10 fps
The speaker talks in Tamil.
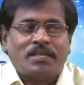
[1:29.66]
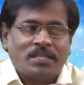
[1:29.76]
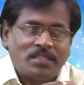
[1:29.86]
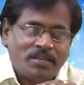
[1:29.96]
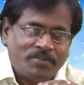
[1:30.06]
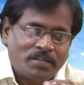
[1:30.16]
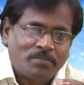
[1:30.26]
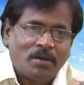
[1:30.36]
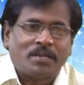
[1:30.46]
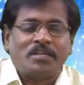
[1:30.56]
எந்த
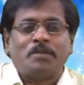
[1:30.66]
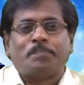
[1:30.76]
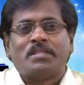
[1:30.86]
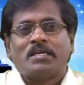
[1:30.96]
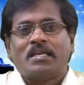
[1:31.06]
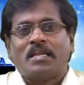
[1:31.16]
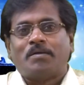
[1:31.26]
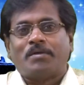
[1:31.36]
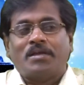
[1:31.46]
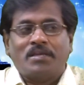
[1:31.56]
விதமான நிர்பந்தங்கள்
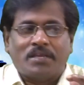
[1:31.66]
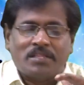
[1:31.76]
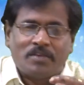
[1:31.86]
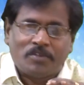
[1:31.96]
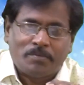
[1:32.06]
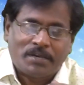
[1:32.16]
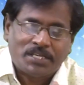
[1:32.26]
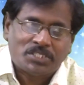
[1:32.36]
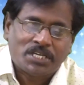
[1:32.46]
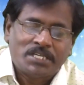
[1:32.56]
இல்லாமல் எந்த விதமான
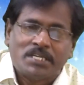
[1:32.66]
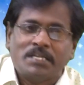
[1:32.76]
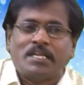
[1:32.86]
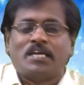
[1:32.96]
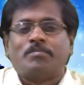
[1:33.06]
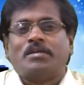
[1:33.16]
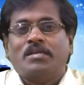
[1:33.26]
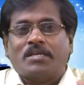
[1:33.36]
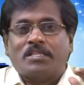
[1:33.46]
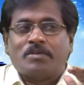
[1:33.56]
சடங்குகள் இல்லாமல்
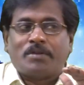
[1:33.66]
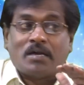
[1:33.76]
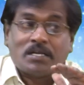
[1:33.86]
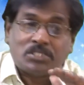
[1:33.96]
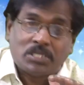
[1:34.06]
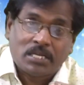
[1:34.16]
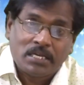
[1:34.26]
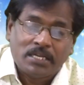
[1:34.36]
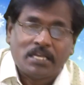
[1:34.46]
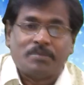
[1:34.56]
எந்த வித
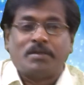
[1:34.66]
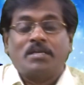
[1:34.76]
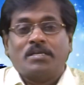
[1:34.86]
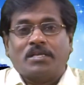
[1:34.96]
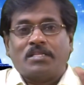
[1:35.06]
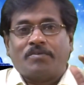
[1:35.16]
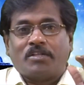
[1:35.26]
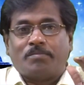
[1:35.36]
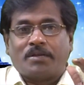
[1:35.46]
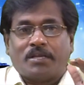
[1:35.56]
ஆச்சாரங்கள் இல்லாமல் எந்த
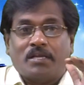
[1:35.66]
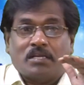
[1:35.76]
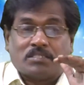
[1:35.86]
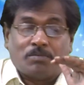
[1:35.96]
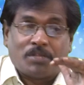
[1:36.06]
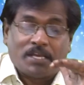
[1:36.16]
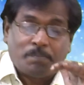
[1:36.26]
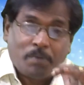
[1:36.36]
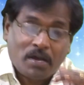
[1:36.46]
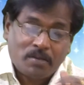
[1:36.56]
விதமான சமுதாய
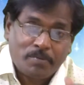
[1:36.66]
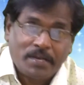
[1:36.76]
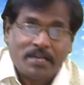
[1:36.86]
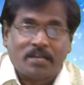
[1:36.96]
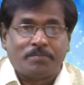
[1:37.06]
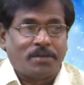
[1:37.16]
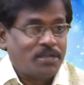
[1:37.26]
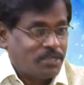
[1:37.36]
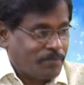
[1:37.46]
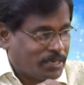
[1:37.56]
பாரம்பரியங்கள் இல்லாமல்
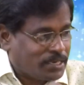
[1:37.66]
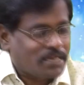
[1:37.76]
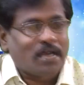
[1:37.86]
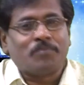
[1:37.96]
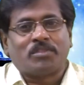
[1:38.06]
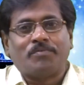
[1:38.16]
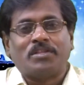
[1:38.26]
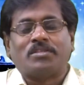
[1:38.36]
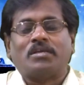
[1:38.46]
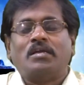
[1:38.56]
இவற்றையெல்லாம்
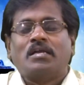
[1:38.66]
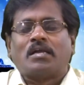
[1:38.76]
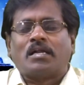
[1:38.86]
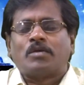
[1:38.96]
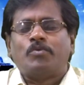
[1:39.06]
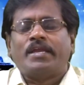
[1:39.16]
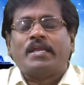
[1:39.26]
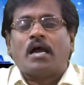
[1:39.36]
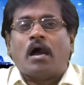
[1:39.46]
தவிர்த்து கடவுளை